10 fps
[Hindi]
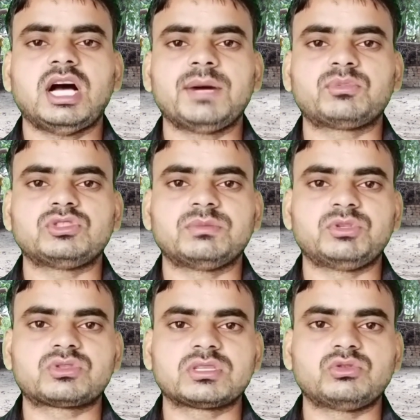आपको जब
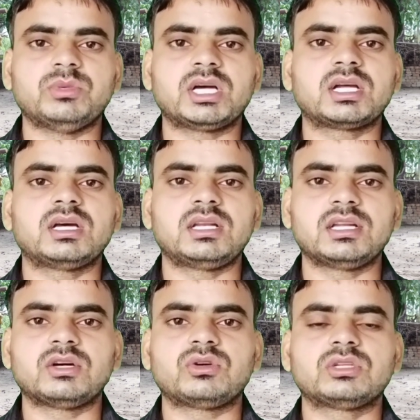भी उसे दोबारा
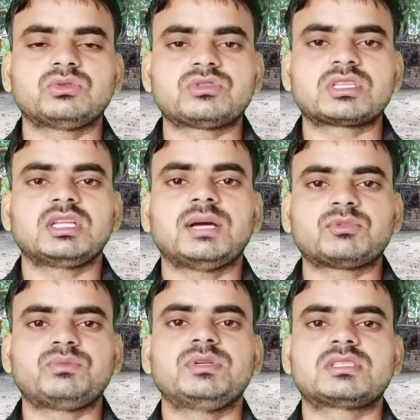लेना होगा तो उसके लिए
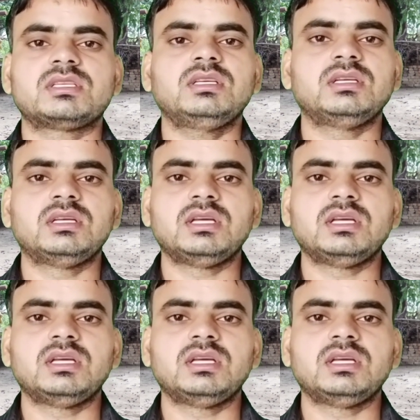आपको फिर से